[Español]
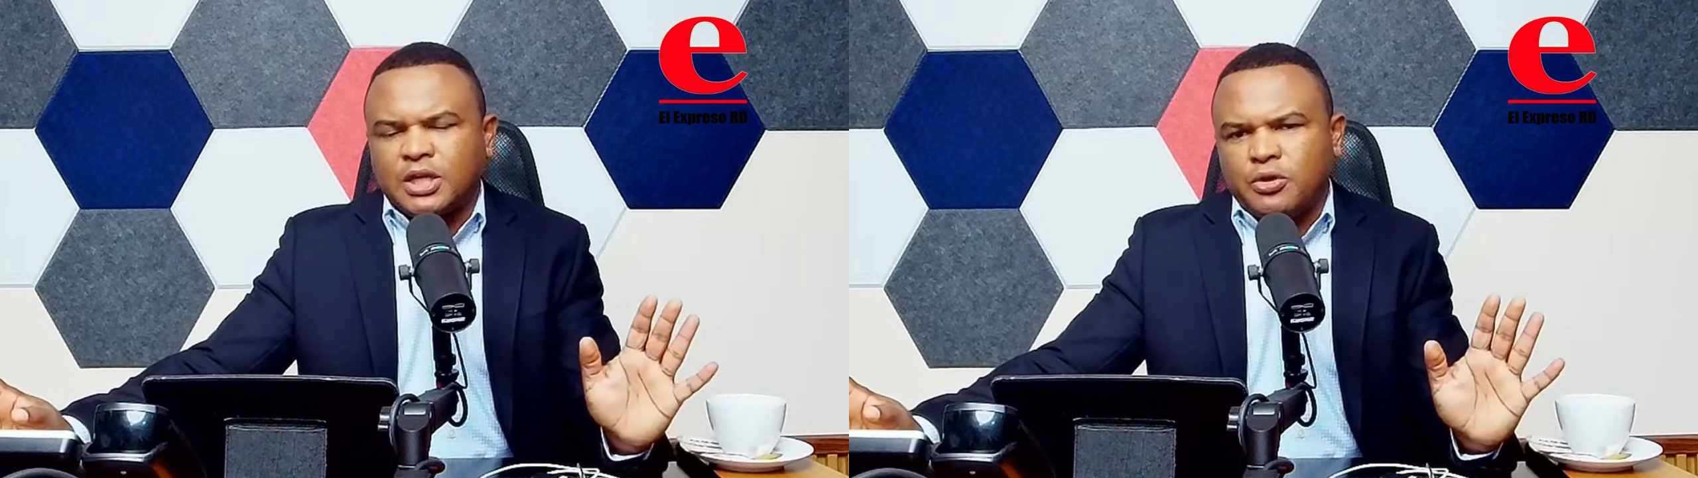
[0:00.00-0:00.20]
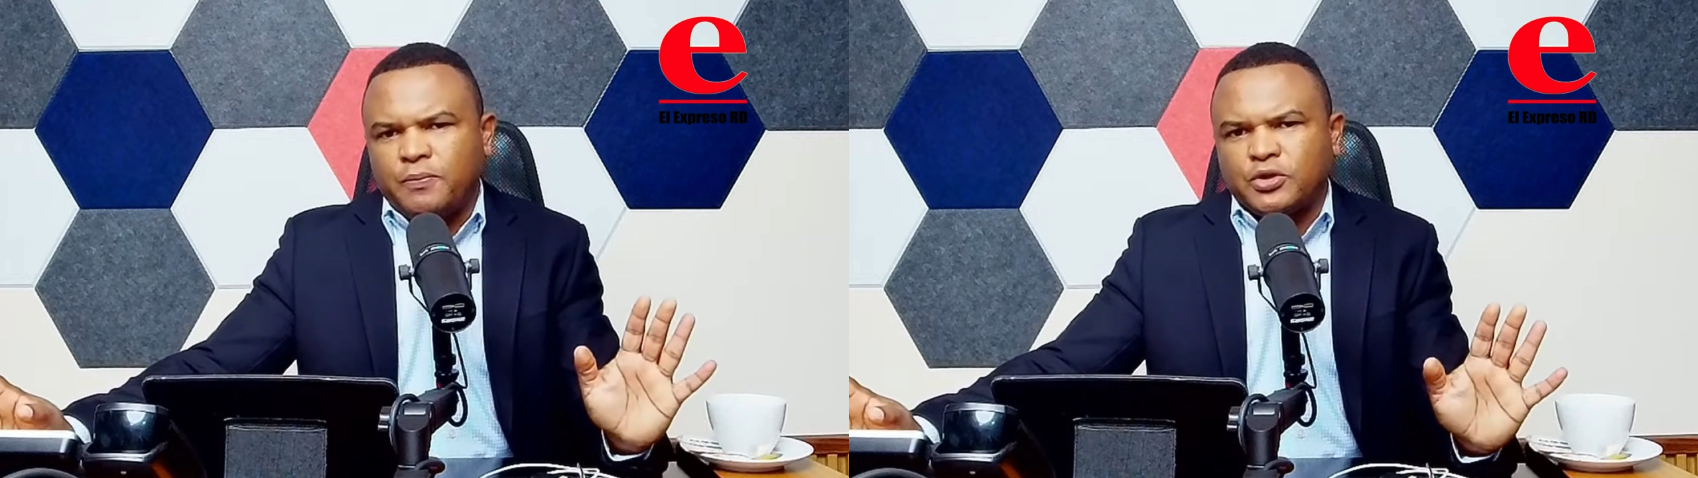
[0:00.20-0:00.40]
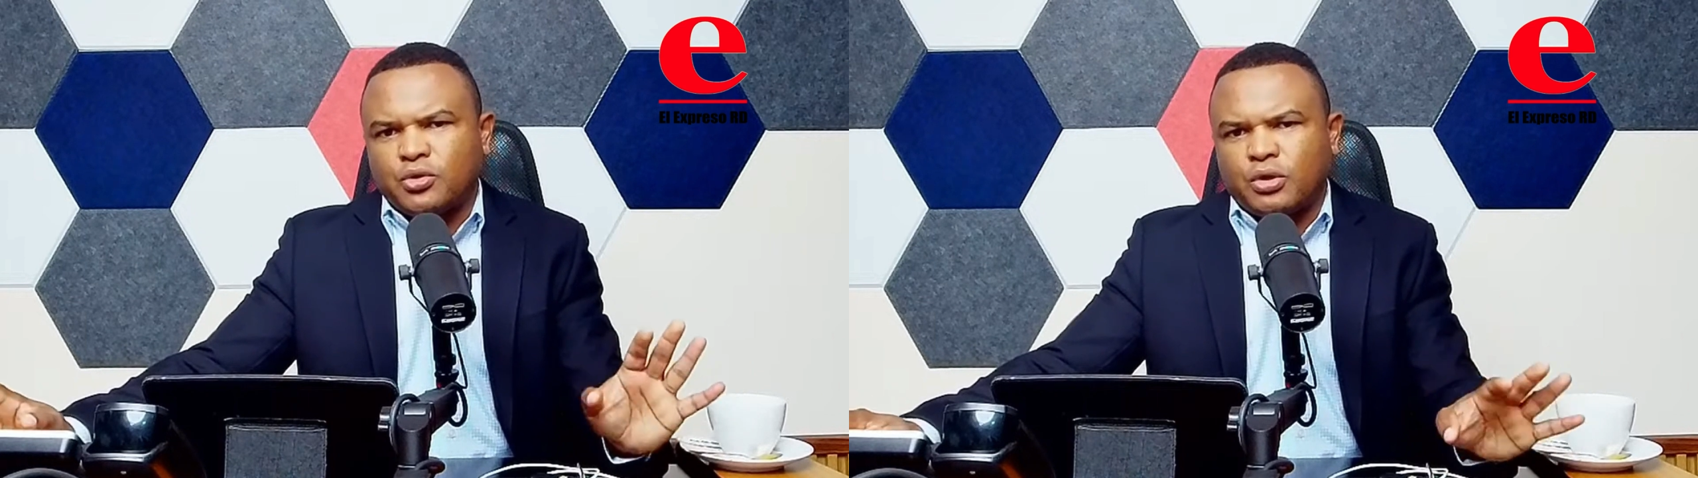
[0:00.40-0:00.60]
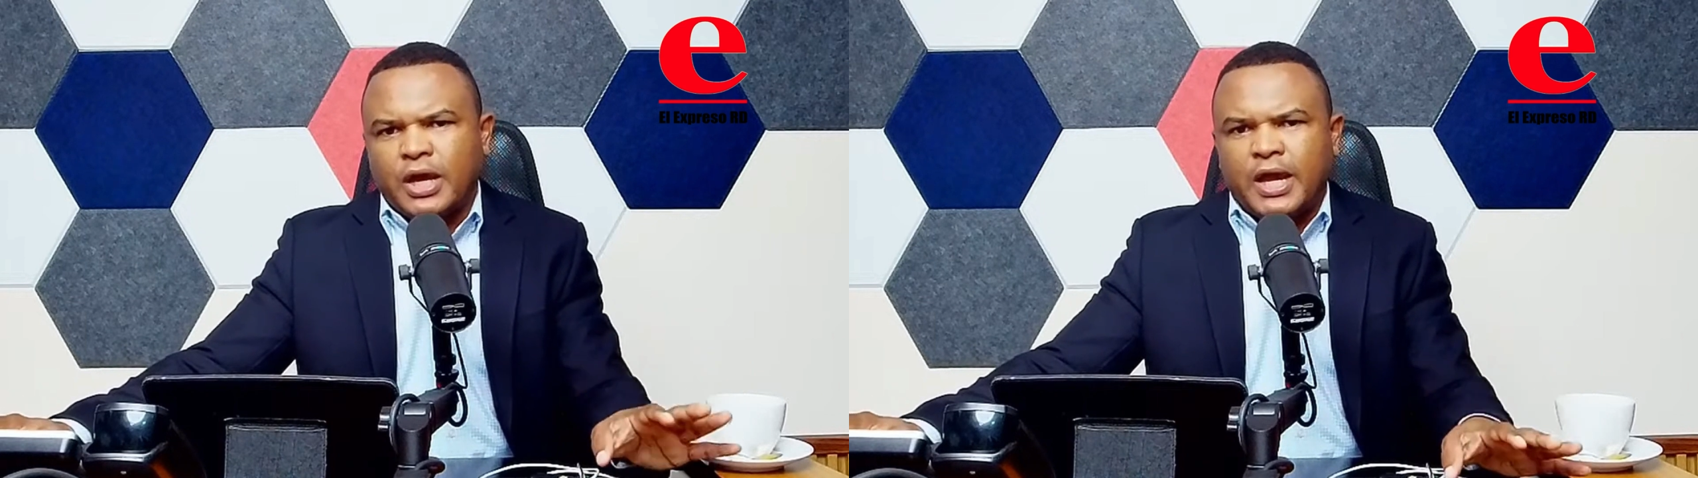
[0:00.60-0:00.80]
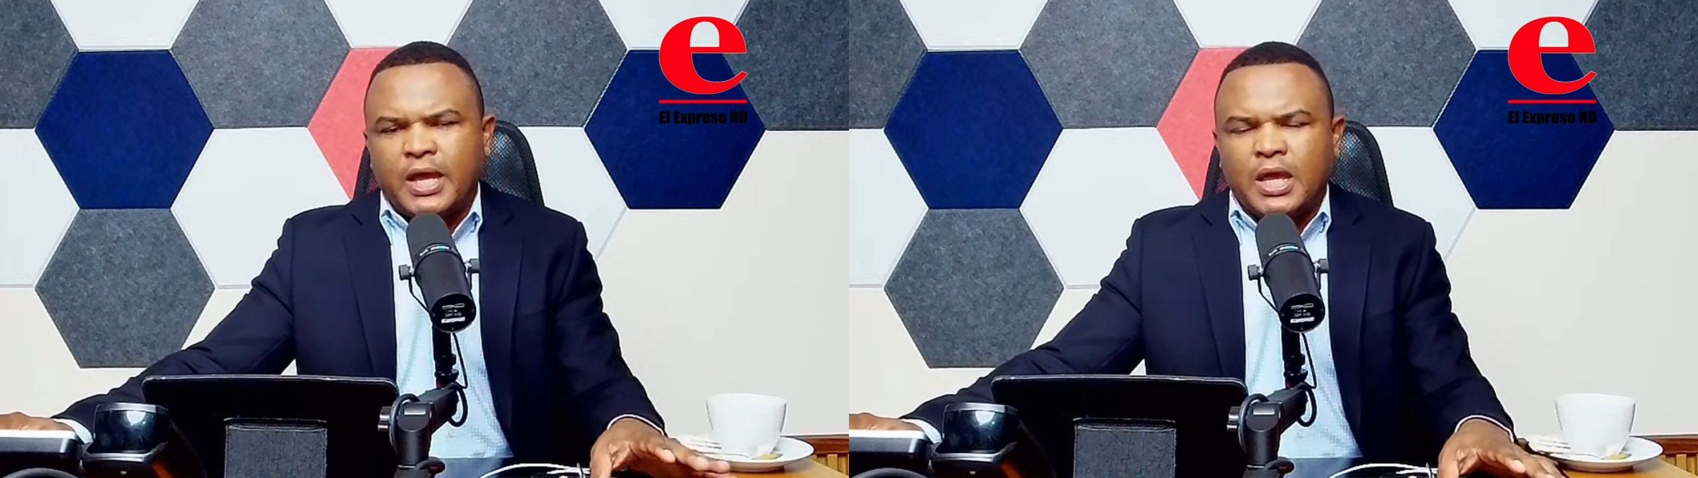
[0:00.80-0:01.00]
yo pienso
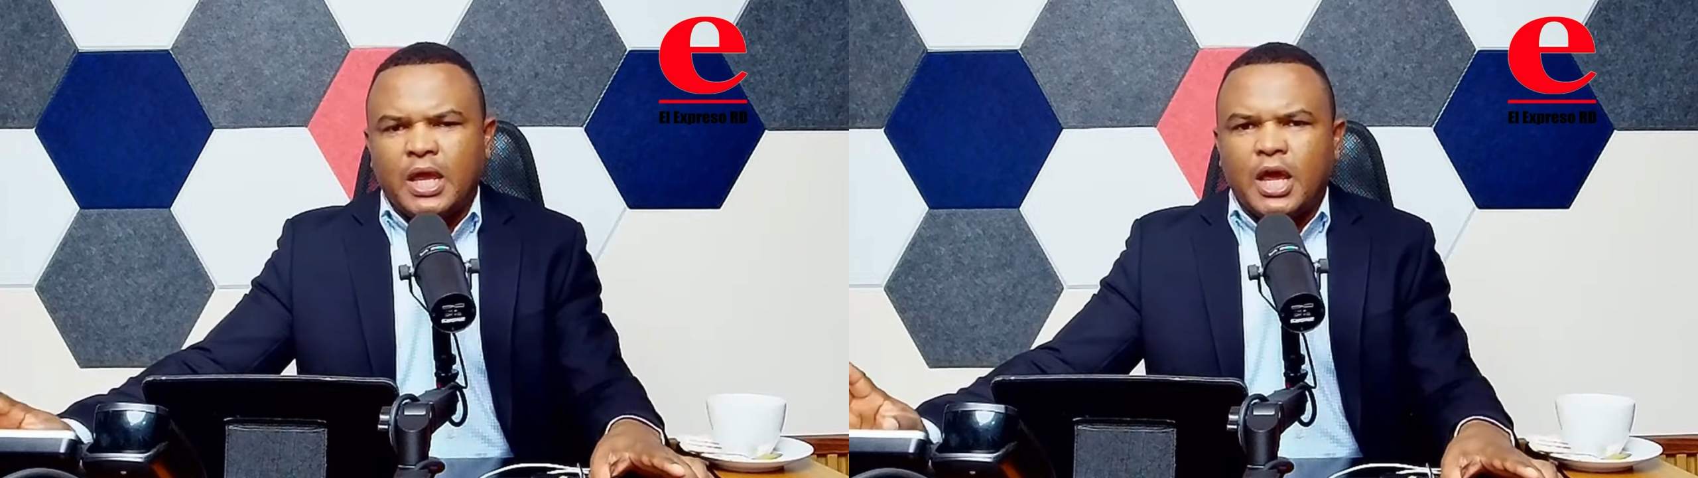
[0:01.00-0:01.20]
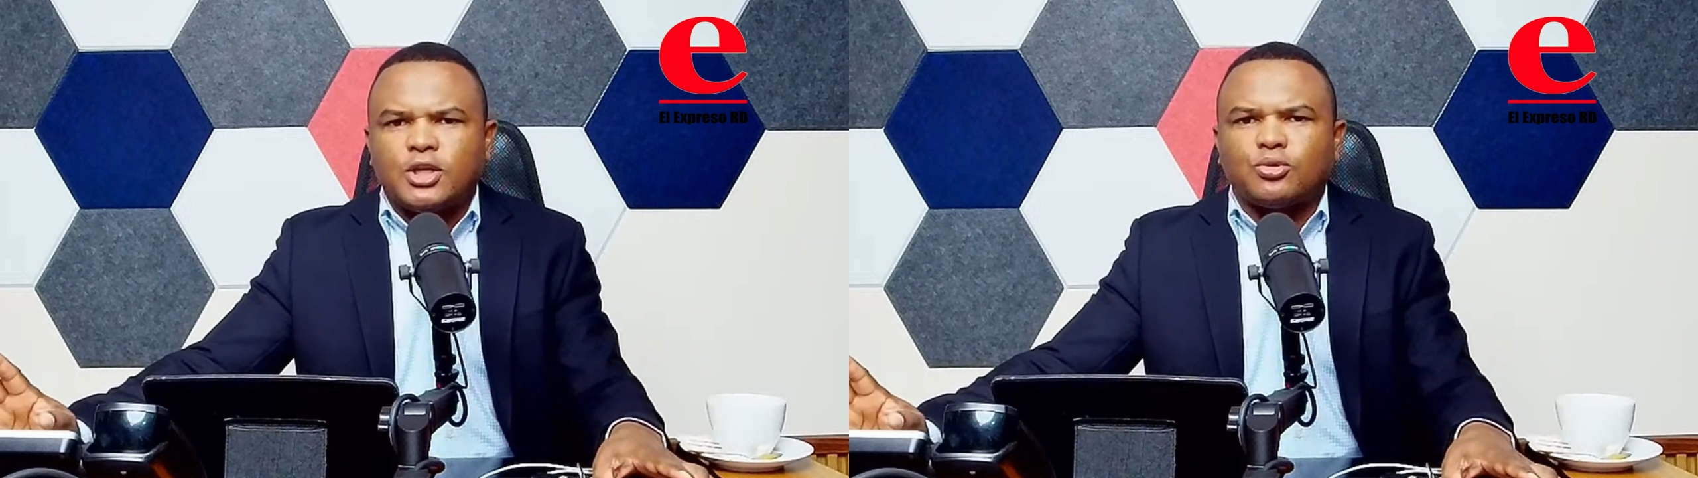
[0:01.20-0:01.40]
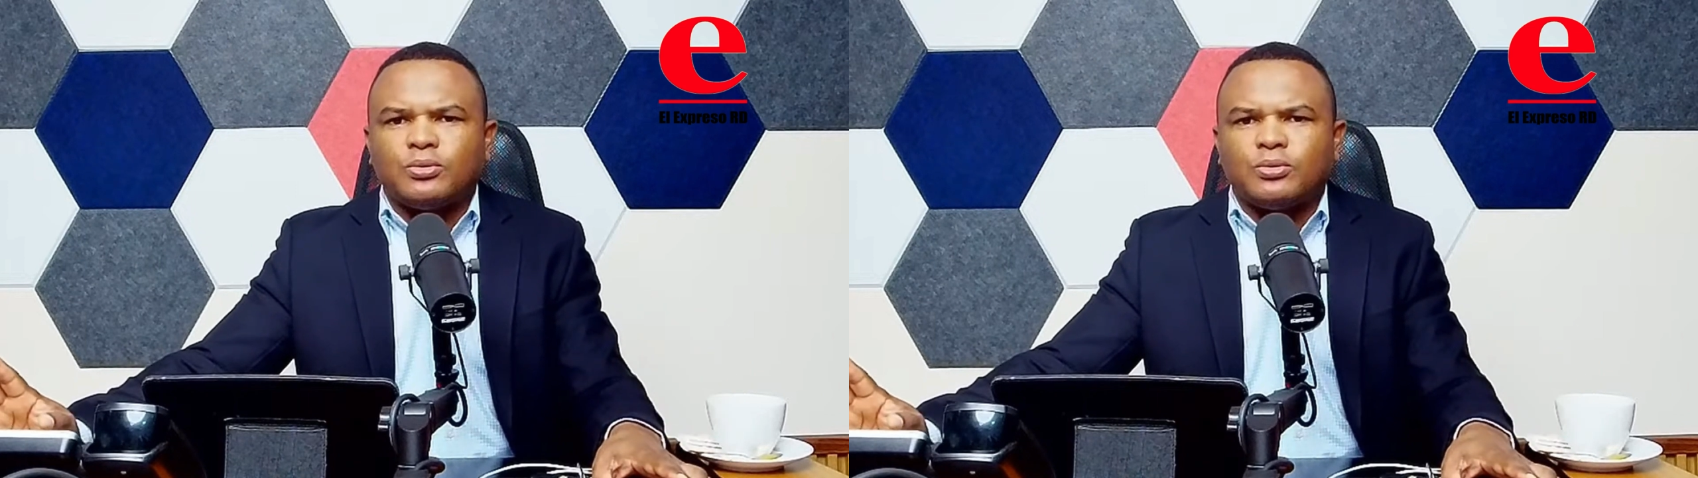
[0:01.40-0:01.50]
que es